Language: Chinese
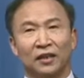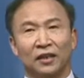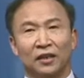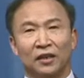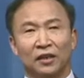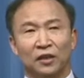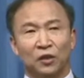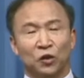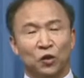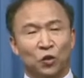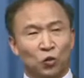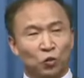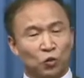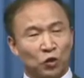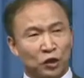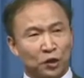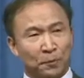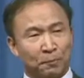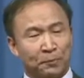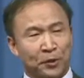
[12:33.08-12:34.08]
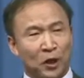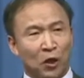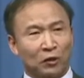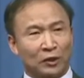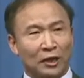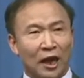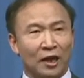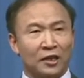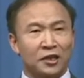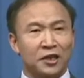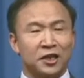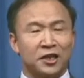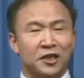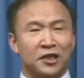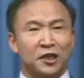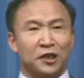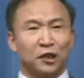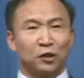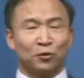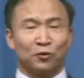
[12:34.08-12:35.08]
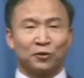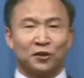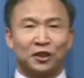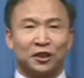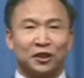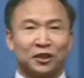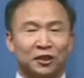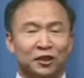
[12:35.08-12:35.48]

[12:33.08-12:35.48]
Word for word: 如果是表达意义的东西，